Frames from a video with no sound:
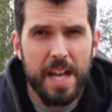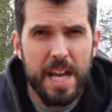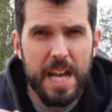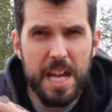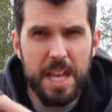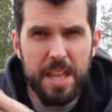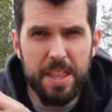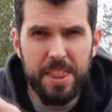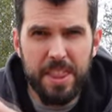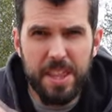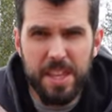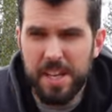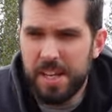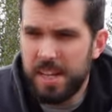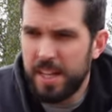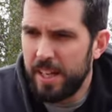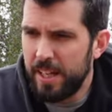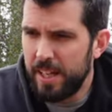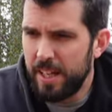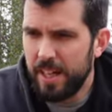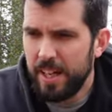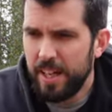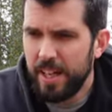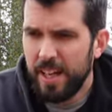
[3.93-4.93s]
y
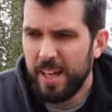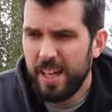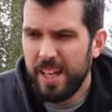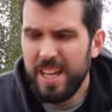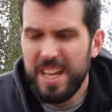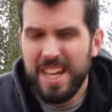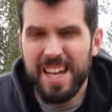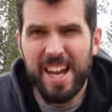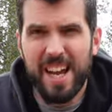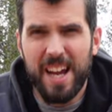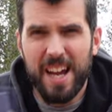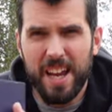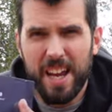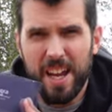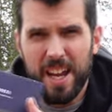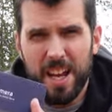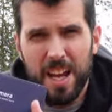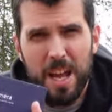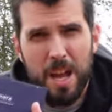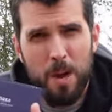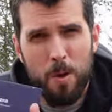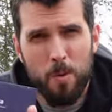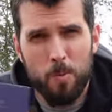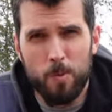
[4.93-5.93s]

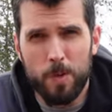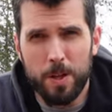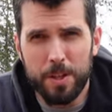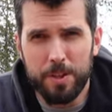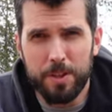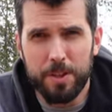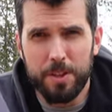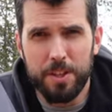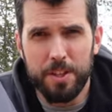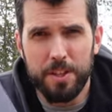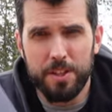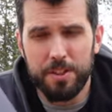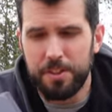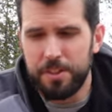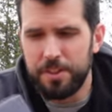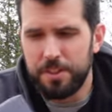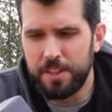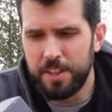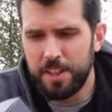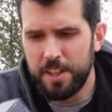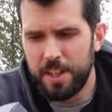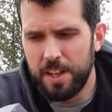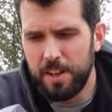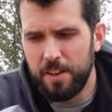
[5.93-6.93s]
IG400
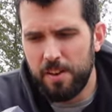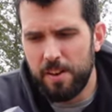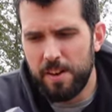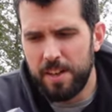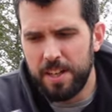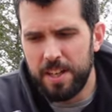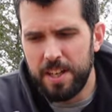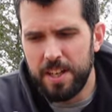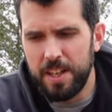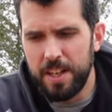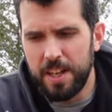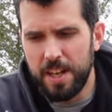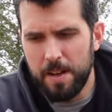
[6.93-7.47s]
que tengo aquí,